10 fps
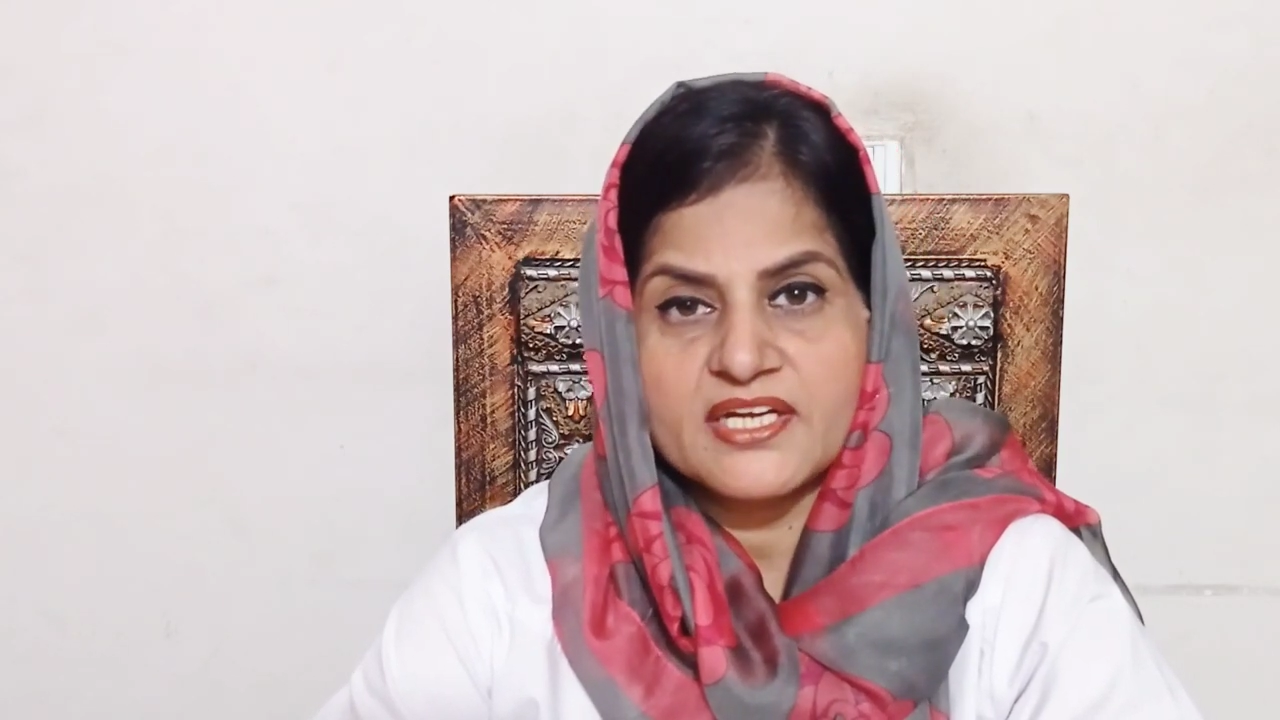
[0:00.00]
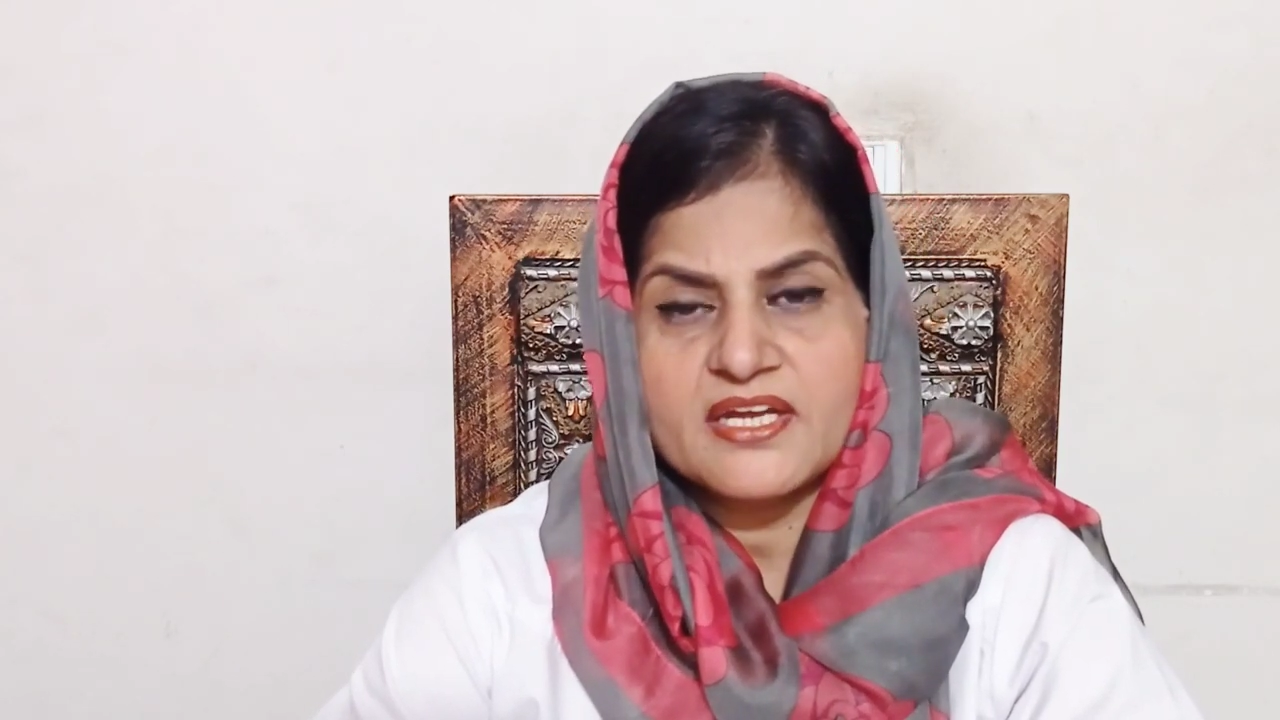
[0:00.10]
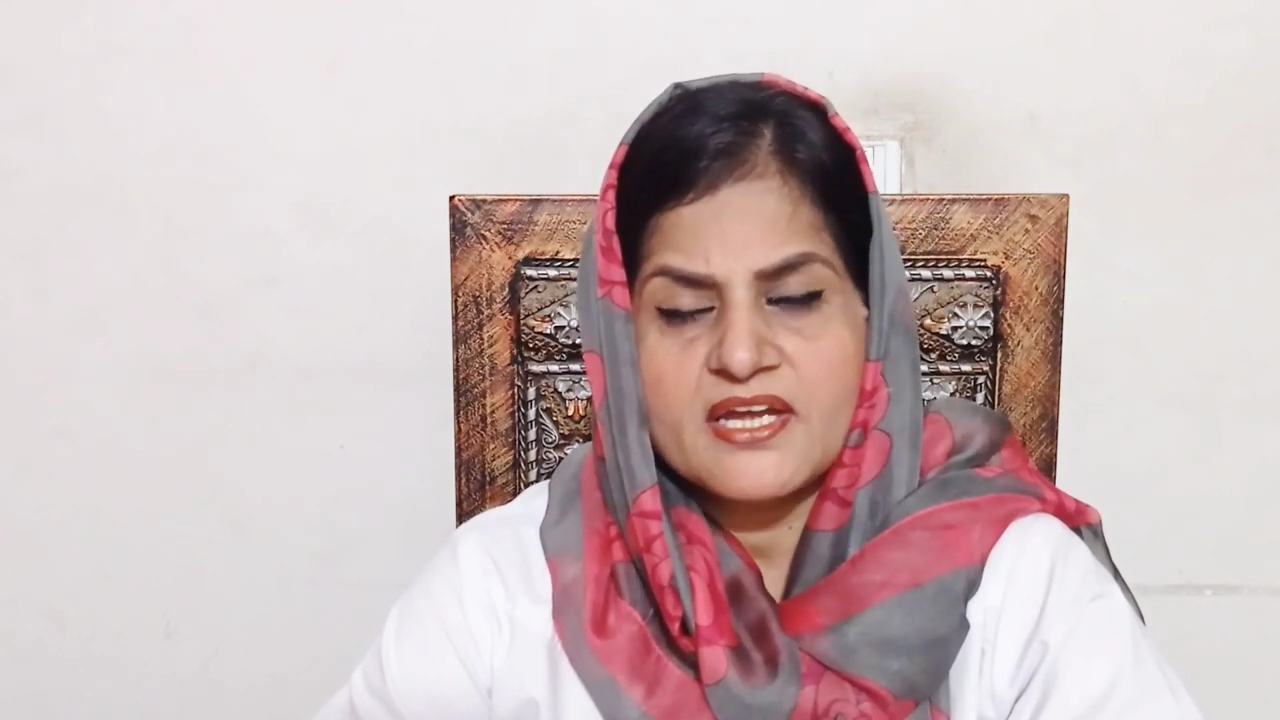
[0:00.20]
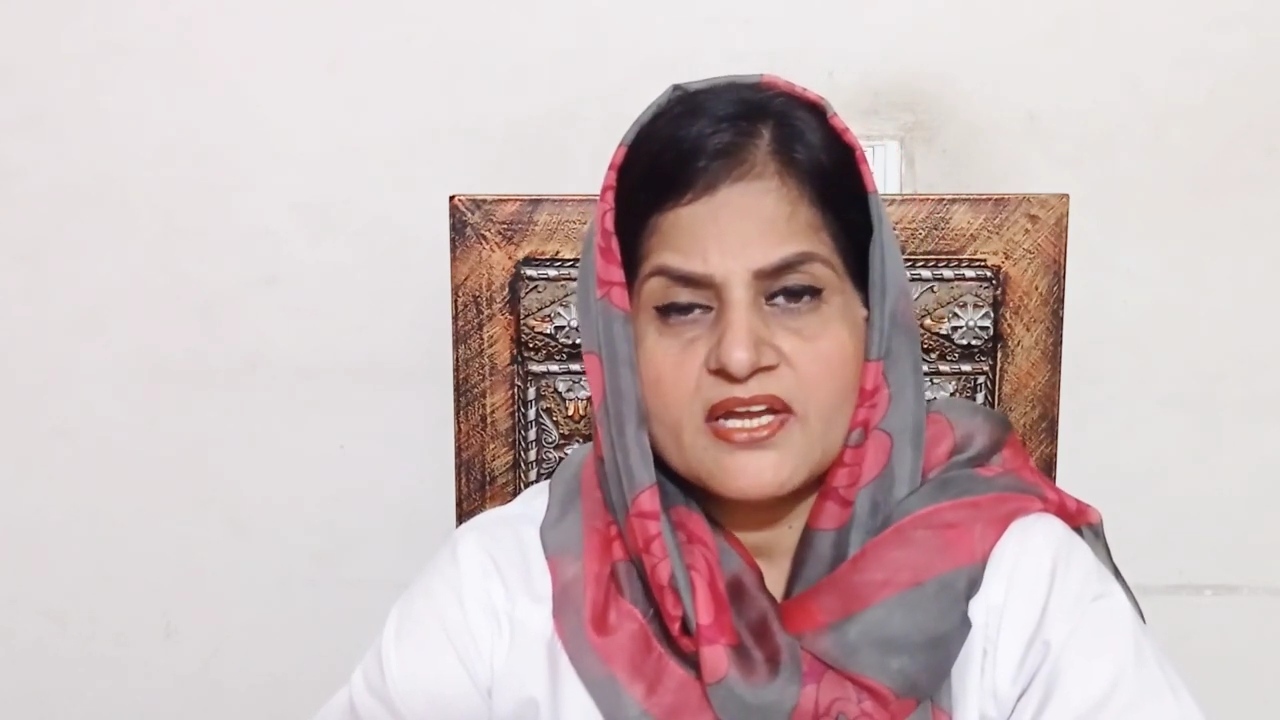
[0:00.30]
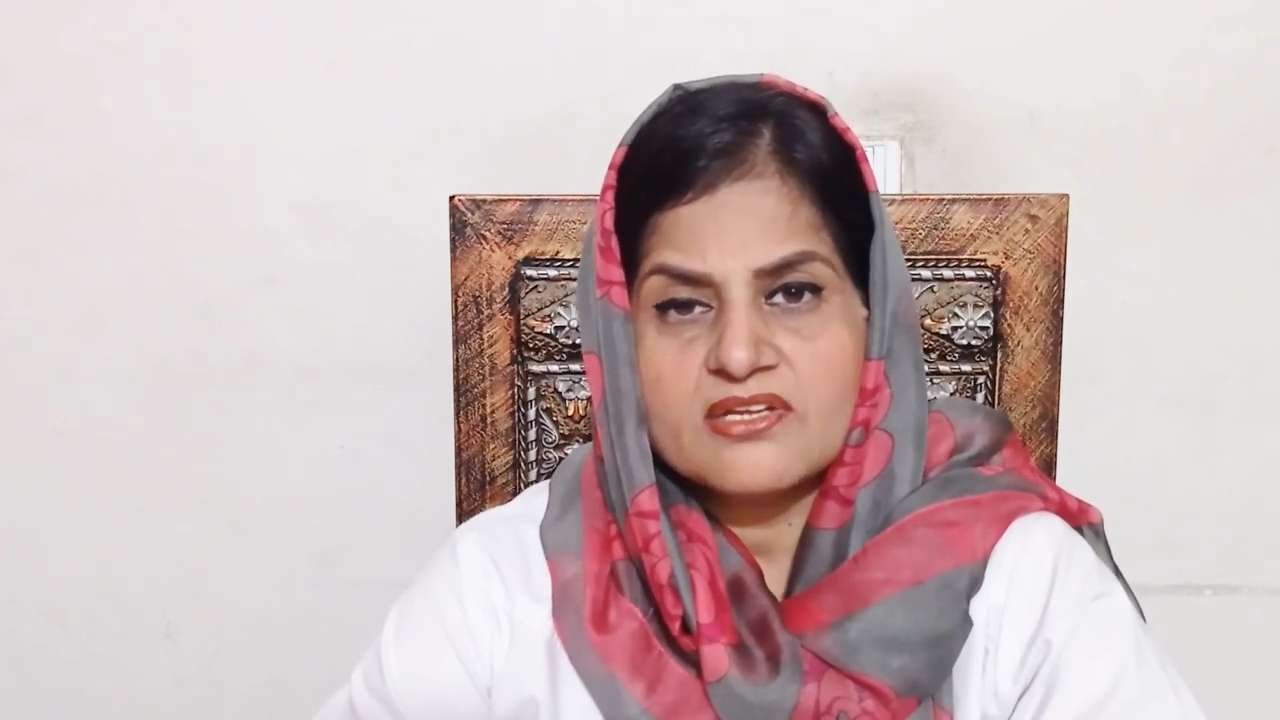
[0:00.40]
जाए
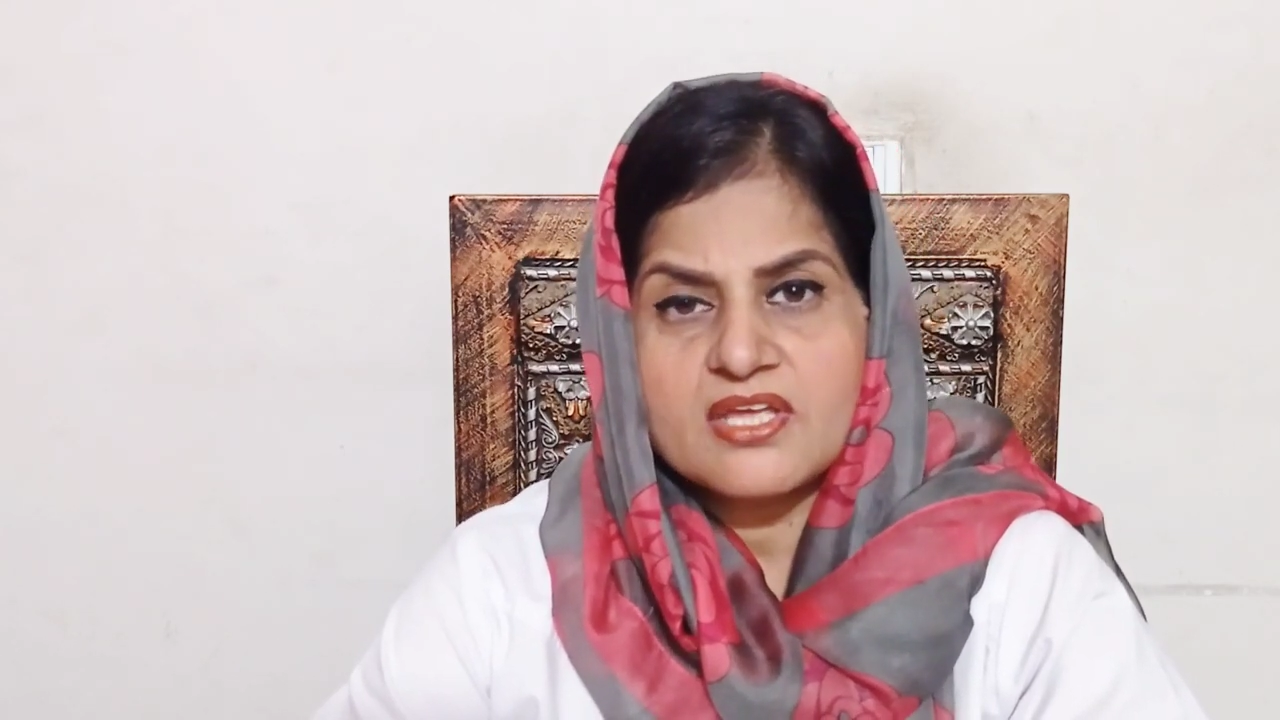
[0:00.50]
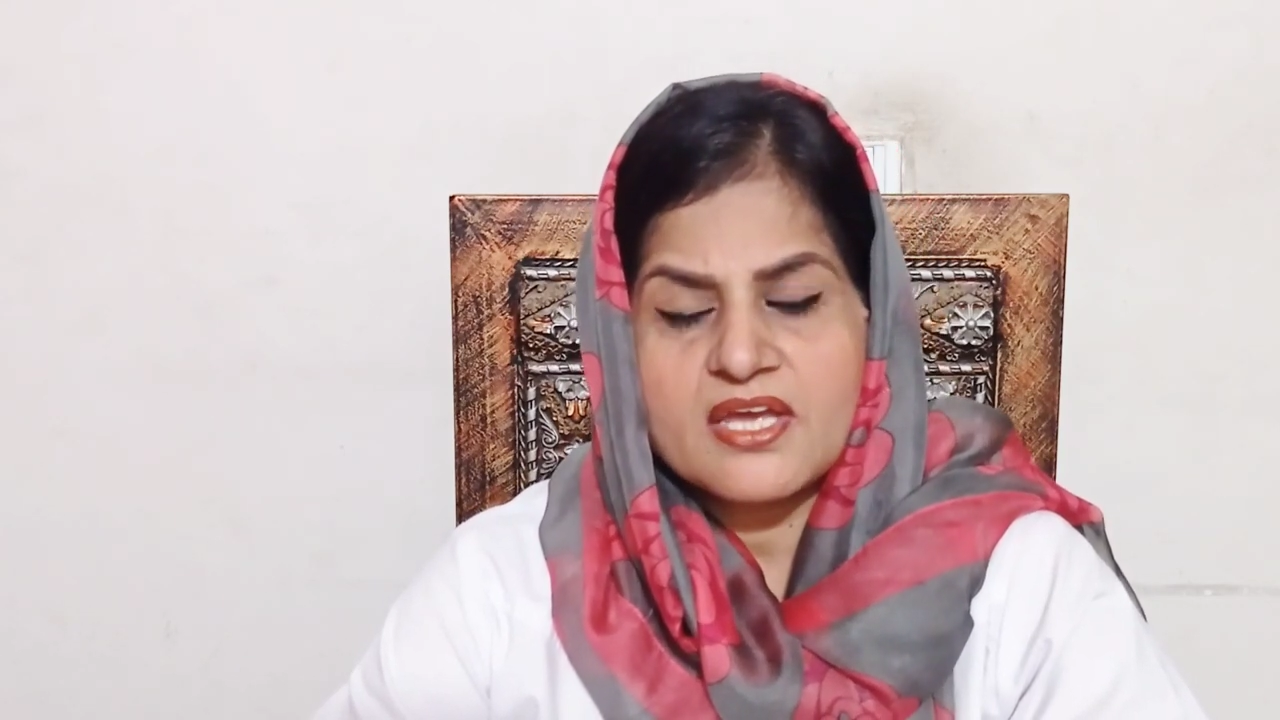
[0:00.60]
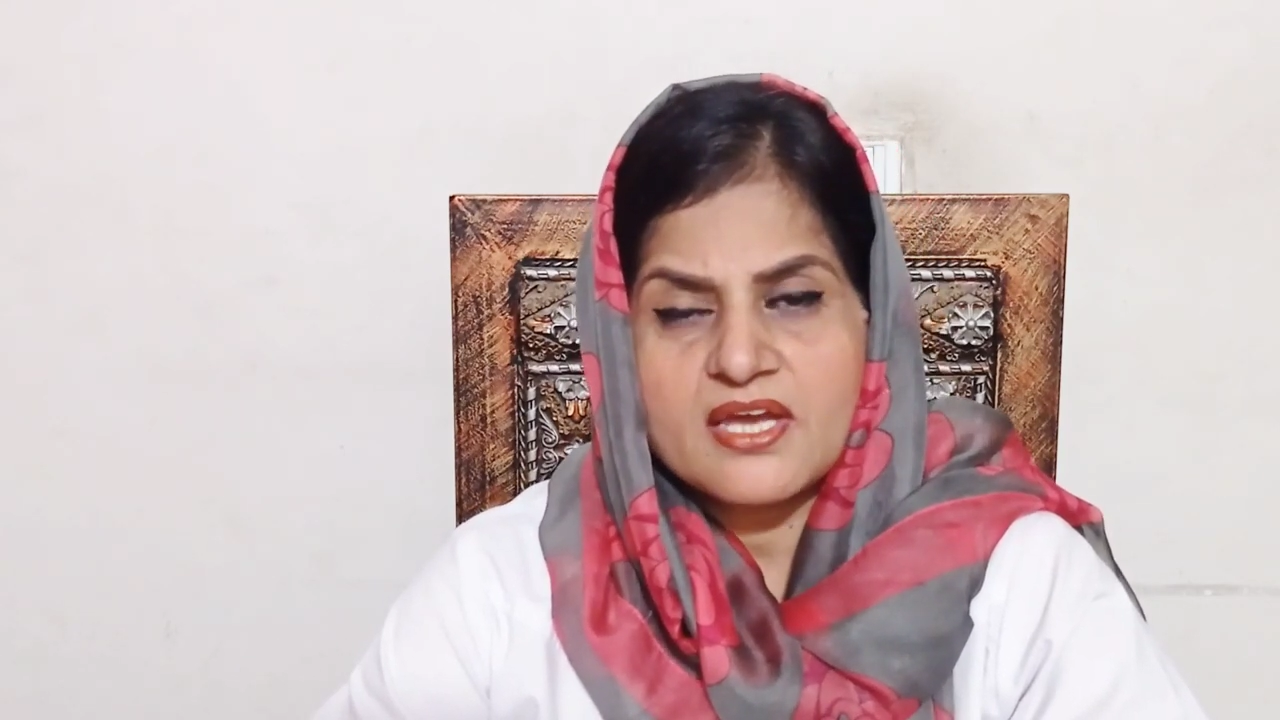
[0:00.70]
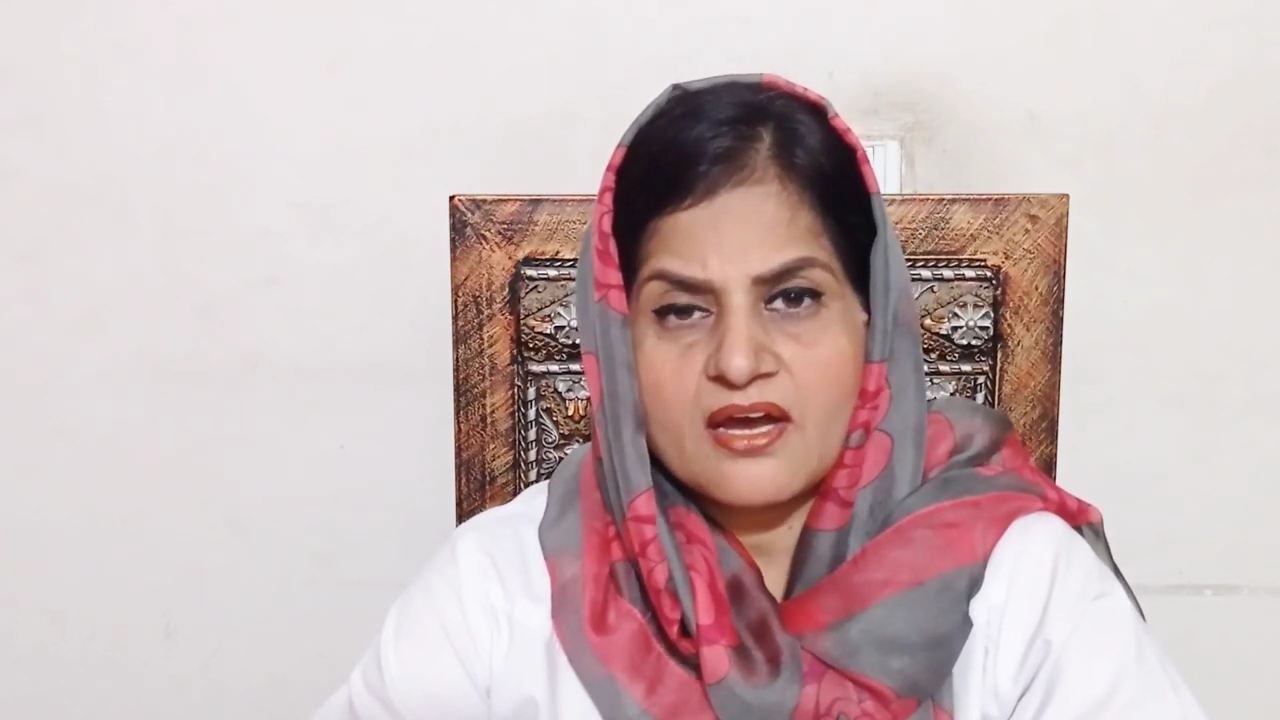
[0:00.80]
कि